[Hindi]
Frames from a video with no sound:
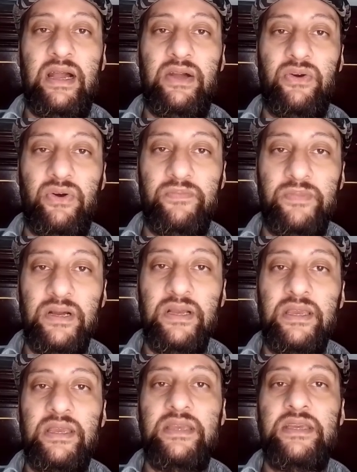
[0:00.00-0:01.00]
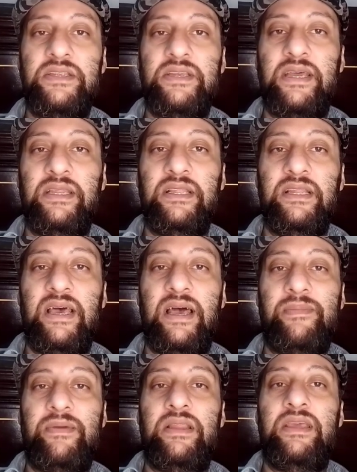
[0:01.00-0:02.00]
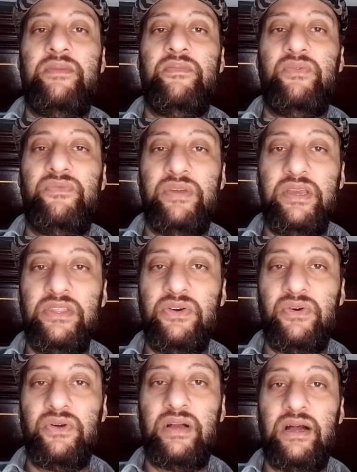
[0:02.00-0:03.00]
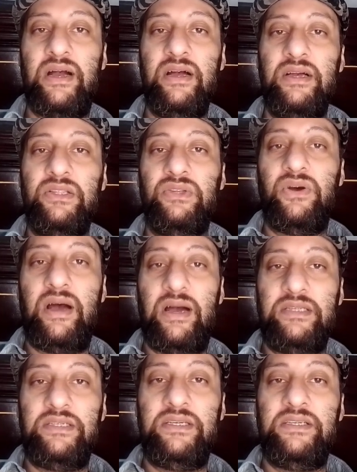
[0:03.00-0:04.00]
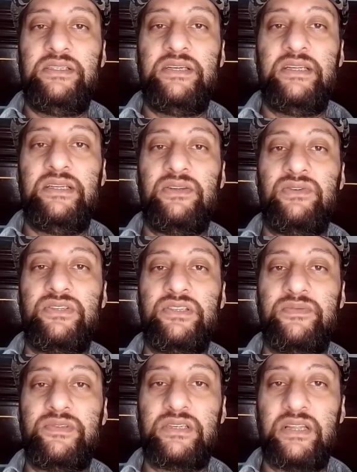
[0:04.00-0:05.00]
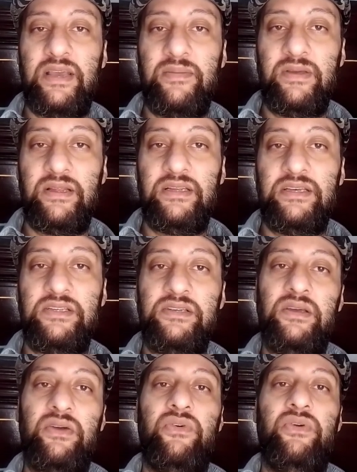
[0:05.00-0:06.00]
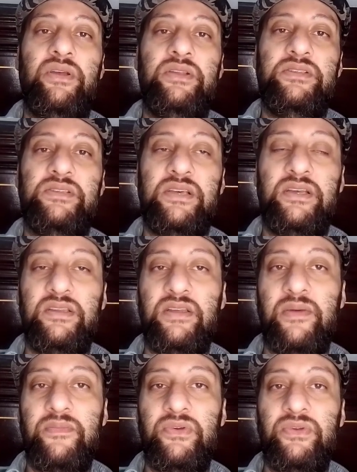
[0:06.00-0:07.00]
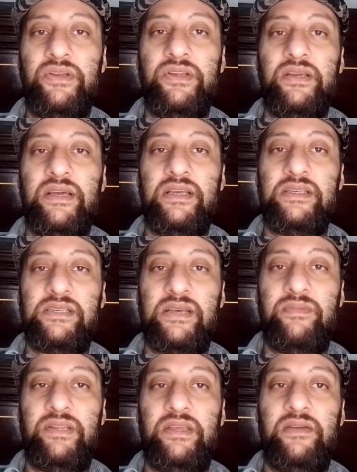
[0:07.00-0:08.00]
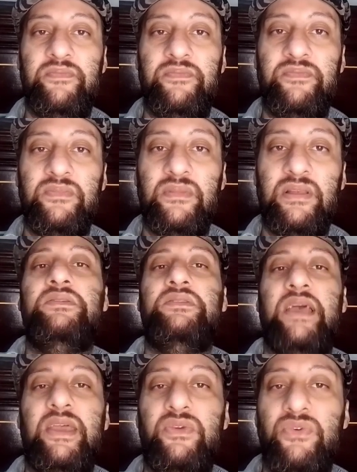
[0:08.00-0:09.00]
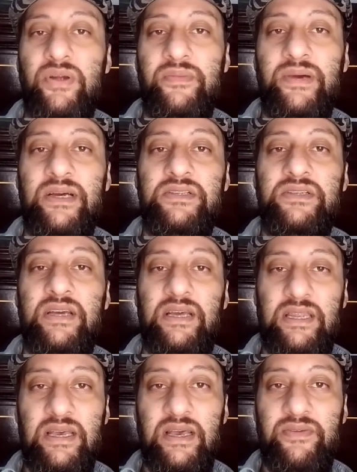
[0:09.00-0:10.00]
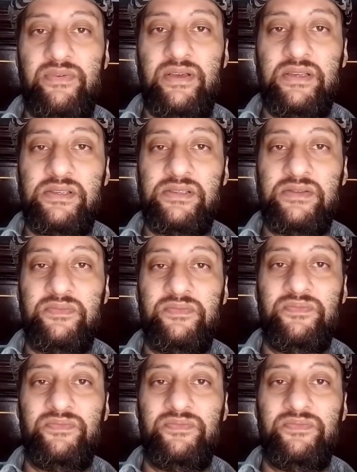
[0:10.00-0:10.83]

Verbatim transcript: आई होप कि ये चैनल आपके लिए मुफीद होगा तो आज ही इस चैनल को सब्सक्राइब कर लीजिए और इंसान कम्युनिटी का हिस्सा बने थैंक यू वेरी मच अल्लाह हाफिज़